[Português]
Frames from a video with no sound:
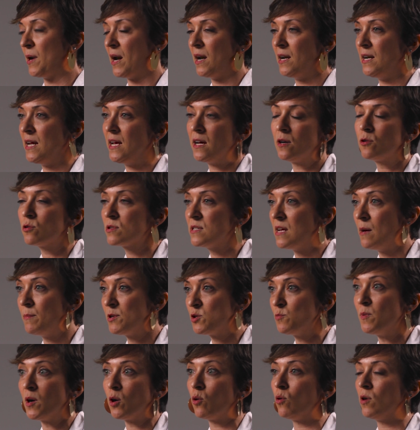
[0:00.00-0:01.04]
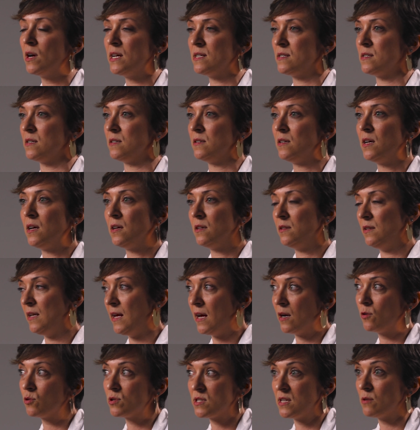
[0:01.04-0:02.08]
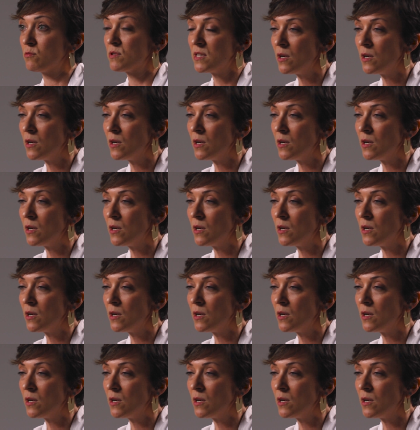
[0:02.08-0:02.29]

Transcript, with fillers: Para negros é a mesma coisa. Negros são